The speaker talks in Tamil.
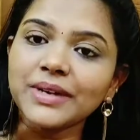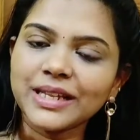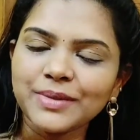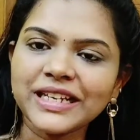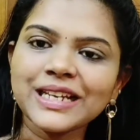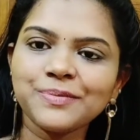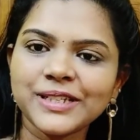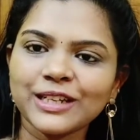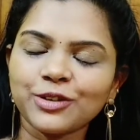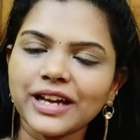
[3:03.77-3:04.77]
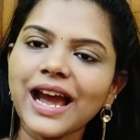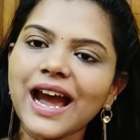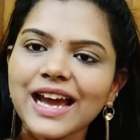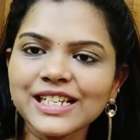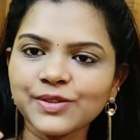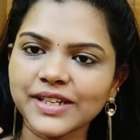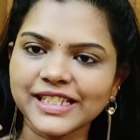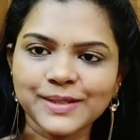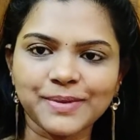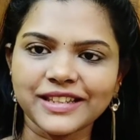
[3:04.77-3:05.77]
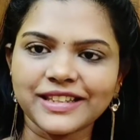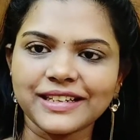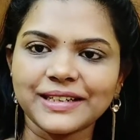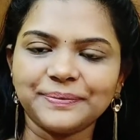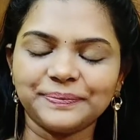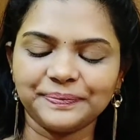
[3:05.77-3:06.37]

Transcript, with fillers: நம்ம இந்த மினி லிப்ஸ்டிக்கோட ஹேண்ட் ஸ்பேச்சஸ் பார்த்துடலாம்